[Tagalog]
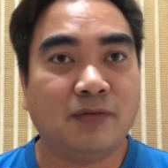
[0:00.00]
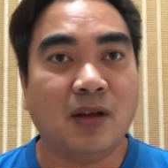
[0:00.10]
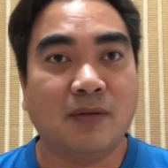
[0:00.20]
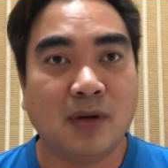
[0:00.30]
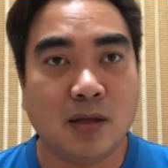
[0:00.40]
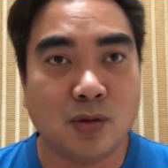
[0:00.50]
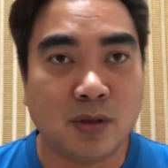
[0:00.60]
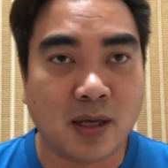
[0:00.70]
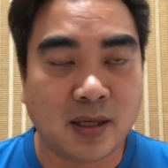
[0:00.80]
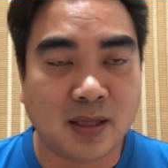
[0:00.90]

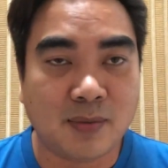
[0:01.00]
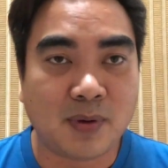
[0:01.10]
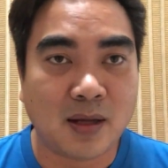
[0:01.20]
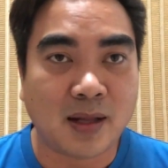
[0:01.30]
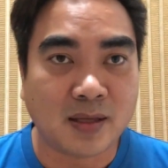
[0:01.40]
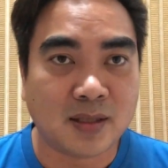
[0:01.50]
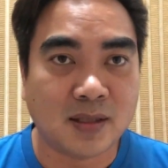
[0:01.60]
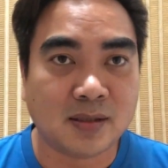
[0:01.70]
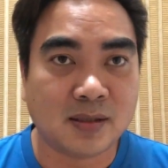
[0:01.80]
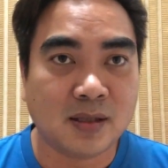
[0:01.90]
OFW na hindi pa
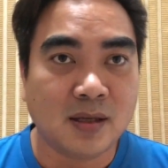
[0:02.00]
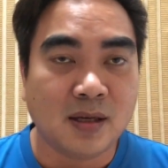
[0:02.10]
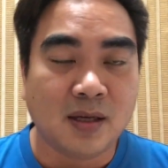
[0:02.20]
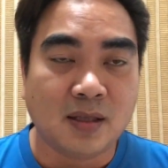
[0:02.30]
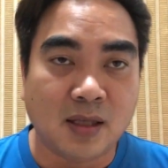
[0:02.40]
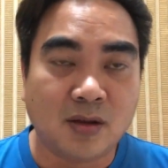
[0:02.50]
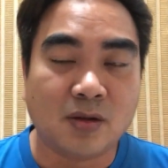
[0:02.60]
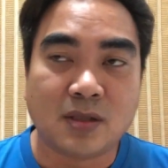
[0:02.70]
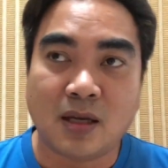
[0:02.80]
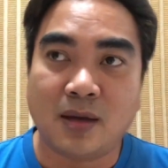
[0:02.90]
license
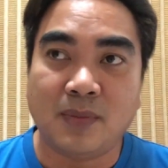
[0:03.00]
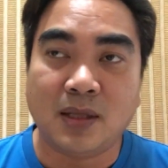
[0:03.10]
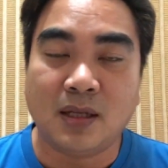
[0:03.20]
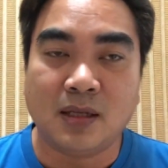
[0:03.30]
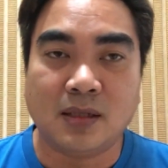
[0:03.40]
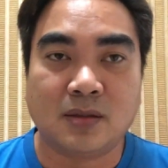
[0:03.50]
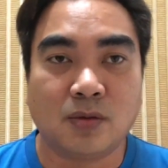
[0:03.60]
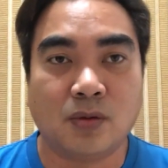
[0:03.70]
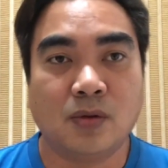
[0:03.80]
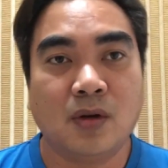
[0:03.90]
dito sa Middle East.
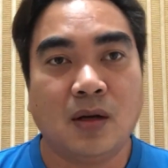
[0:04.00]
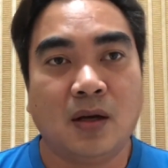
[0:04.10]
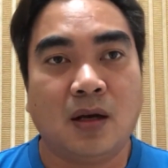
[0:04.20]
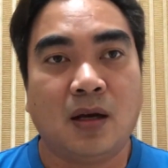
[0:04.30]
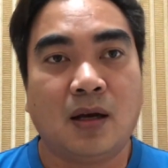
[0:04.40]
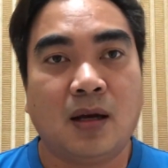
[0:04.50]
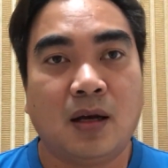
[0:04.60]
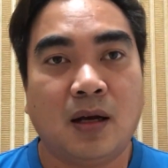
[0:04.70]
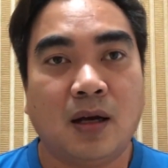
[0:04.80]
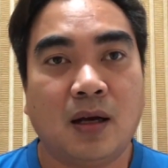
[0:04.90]
So,
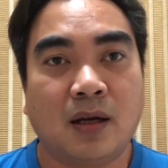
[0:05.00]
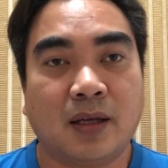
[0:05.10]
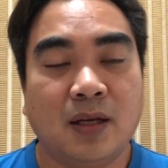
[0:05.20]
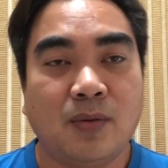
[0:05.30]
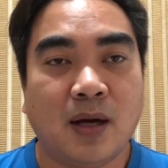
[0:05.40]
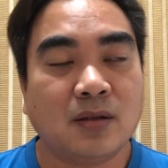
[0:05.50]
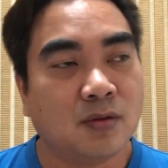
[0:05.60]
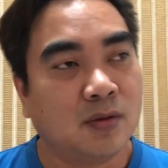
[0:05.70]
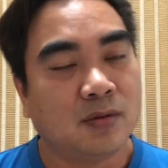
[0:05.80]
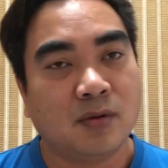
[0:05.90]
ang uh, ginawa,
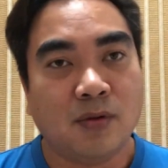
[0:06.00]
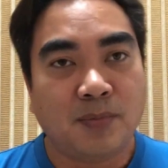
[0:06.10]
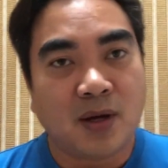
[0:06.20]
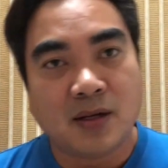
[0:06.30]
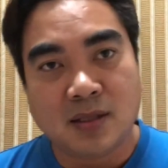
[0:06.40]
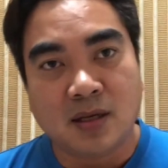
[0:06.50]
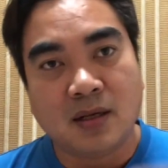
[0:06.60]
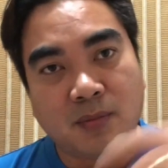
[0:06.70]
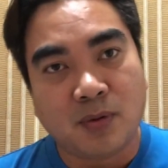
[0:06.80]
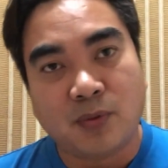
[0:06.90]
so, yung PRC
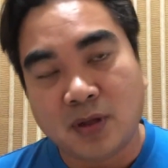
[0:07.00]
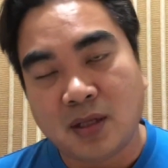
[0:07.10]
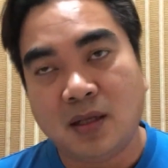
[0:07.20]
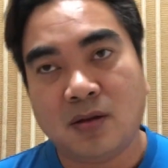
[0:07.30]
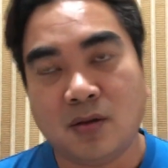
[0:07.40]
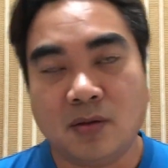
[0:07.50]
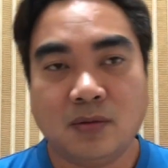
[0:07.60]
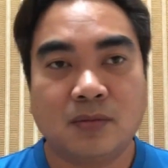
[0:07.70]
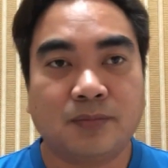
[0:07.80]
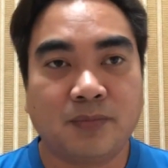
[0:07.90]
ang nagpupunta dito,
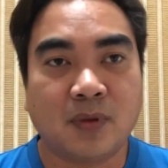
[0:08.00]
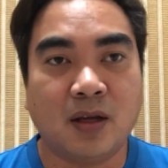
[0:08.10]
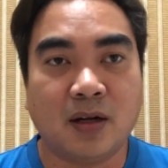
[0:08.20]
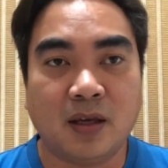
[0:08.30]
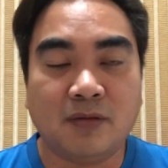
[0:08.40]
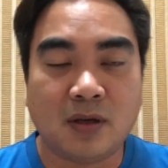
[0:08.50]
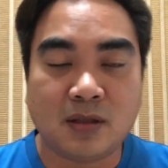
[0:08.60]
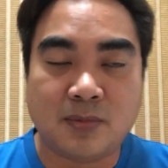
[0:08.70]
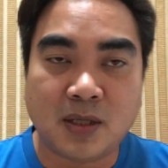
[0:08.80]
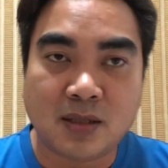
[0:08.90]
they are giving
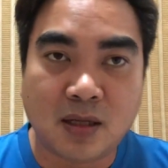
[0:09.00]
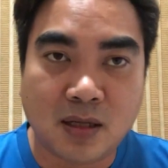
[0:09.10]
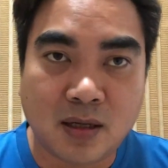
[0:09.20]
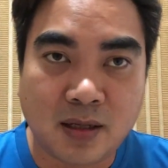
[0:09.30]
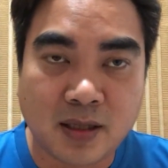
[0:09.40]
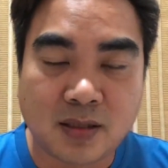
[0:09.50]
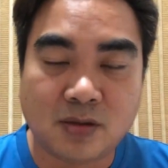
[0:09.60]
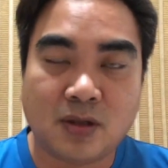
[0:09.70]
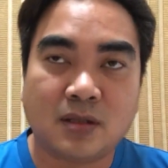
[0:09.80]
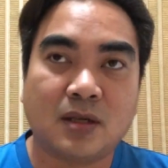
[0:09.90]
a special uh,
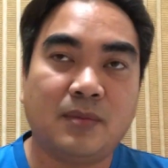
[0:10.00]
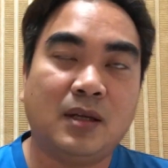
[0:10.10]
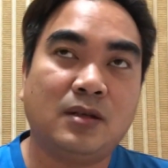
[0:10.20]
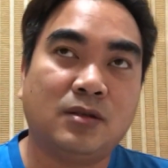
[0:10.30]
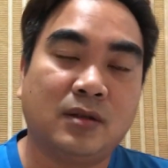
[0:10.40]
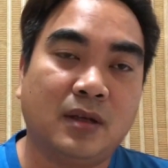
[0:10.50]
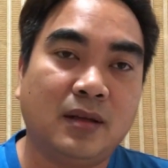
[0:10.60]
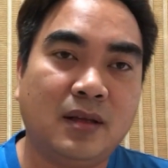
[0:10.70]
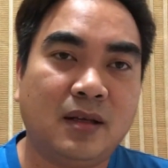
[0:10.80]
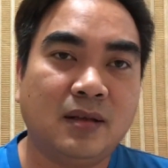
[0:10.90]
licensure examination.
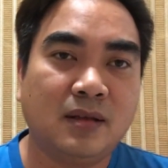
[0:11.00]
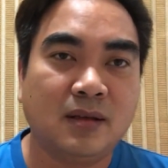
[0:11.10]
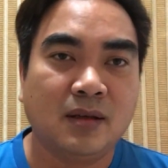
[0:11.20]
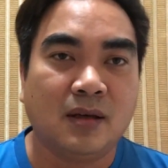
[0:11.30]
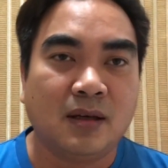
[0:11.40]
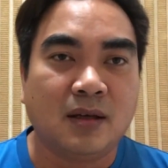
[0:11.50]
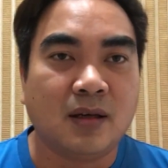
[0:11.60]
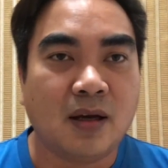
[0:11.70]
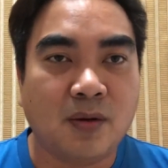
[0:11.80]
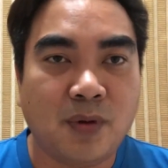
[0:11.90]
And then,
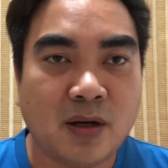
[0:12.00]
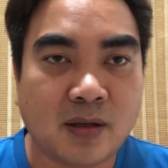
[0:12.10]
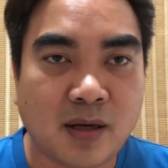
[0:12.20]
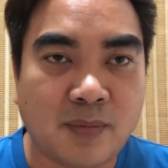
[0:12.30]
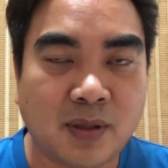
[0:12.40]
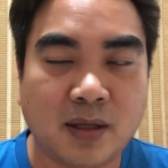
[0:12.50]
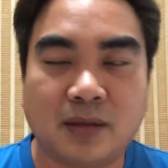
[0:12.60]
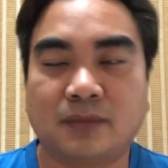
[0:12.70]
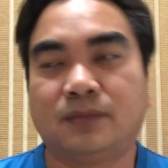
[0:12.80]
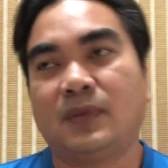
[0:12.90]
uh, we are grabbing
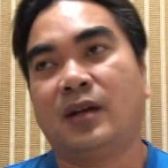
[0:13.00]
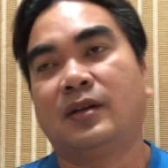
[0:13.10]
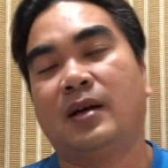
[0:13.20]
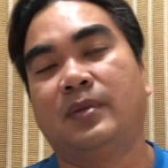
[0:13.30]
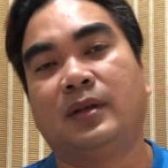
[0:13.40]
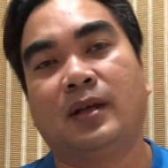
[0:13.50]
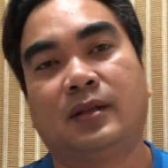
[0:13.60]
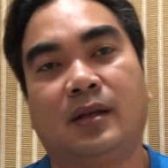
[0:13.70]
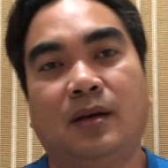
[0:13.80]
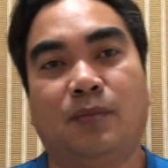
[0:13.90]
that. They are grabbing that
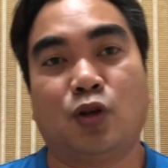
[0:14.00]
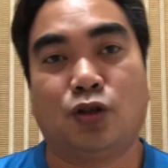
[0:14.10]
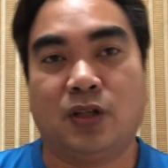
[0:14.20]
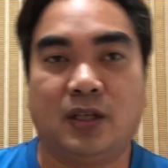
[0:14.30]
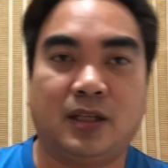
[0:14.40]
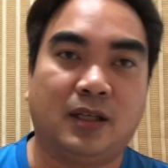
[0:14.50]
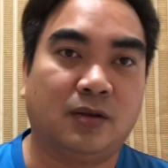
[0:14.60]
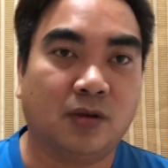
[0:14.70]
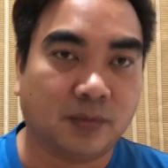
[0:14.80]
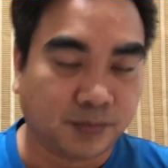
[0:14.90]
uh, opportunity.
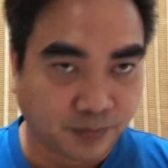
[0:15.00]
No?